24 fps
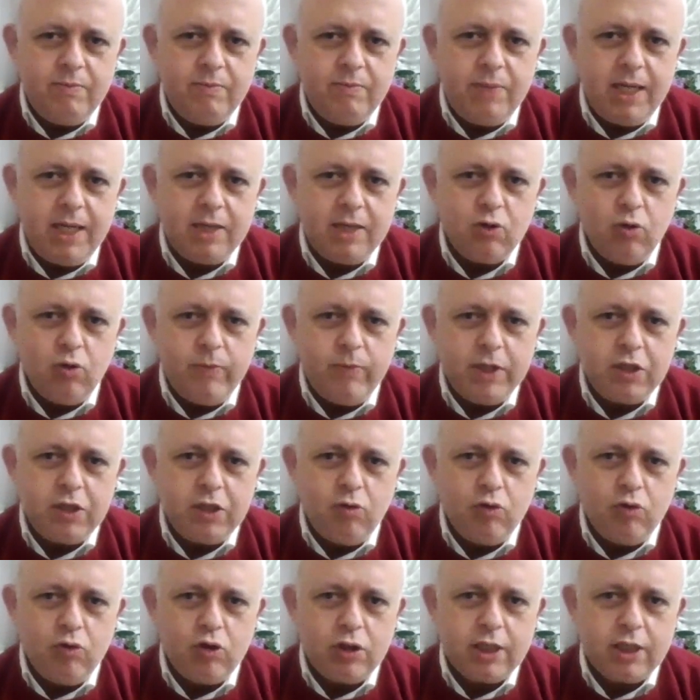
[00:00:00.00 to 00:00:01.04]
biraz da o maçı
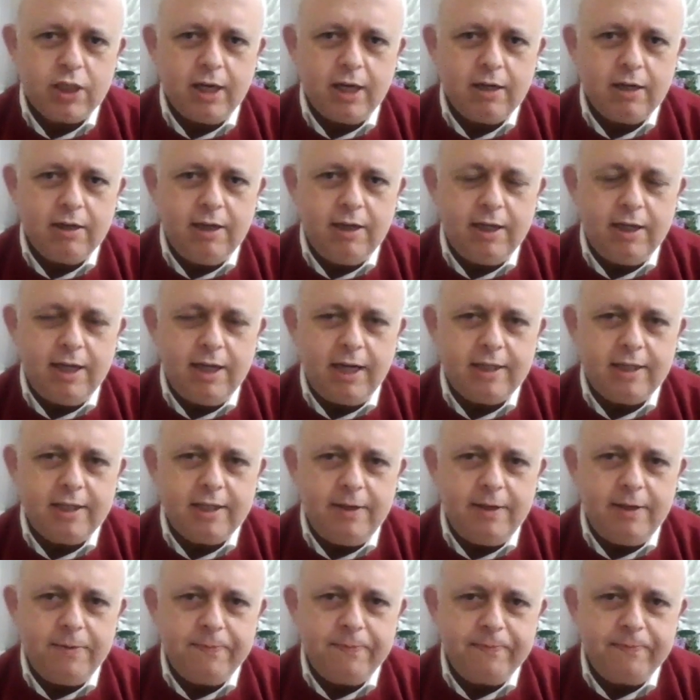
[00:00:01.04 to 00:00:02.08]
konuşursak ne
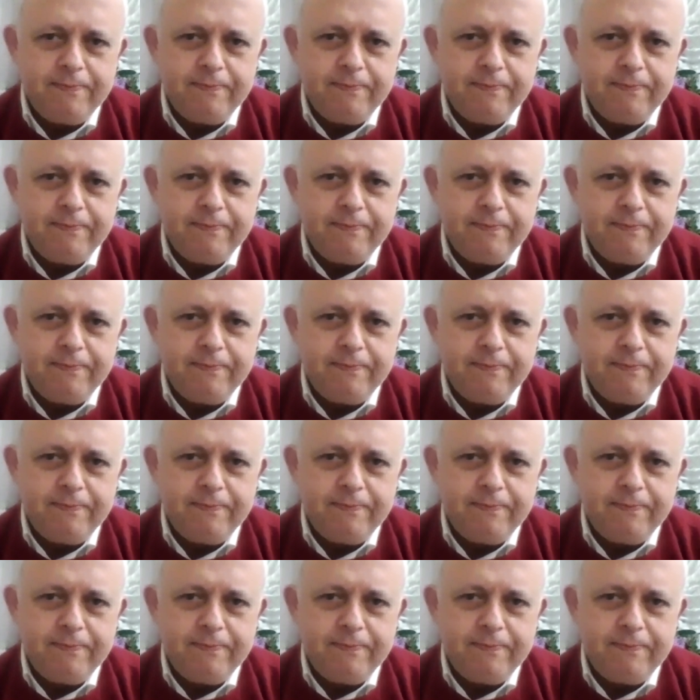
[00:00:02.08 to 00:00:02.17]
dersin?